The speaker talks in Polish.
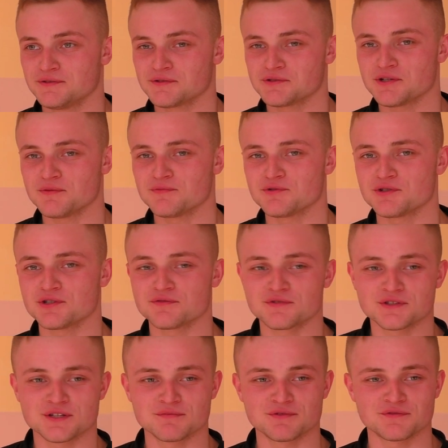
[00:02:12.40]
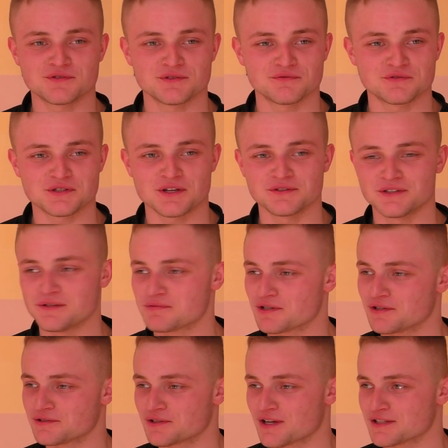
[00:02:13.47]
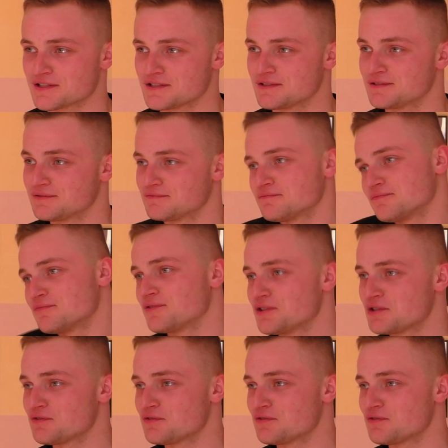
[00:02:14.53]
Chciałbym życzyć wszystkim dziewczynom wszystkiego najlepszego z okazji ich